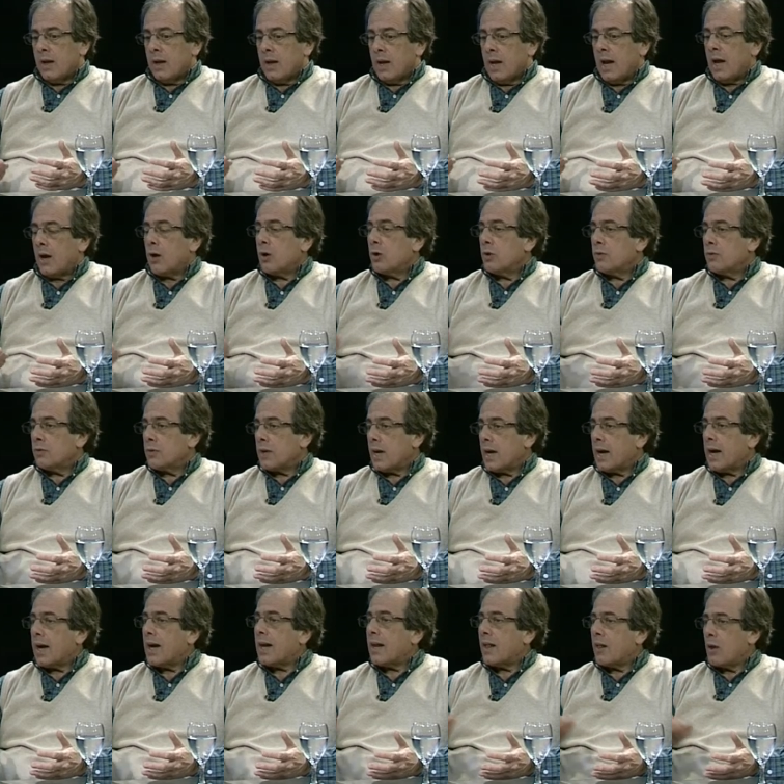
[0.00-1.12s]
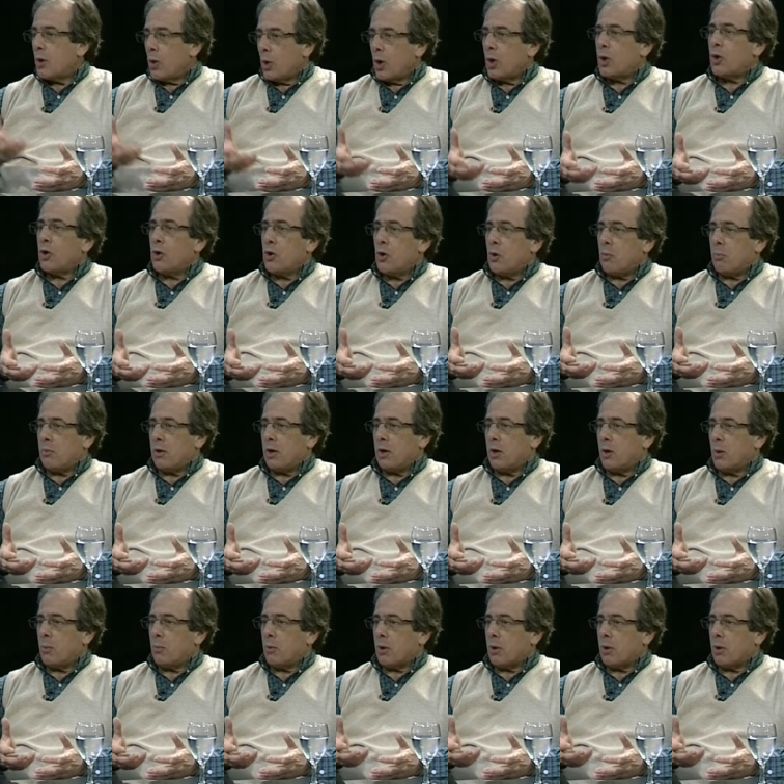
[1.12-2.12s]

la contracara de lo económico,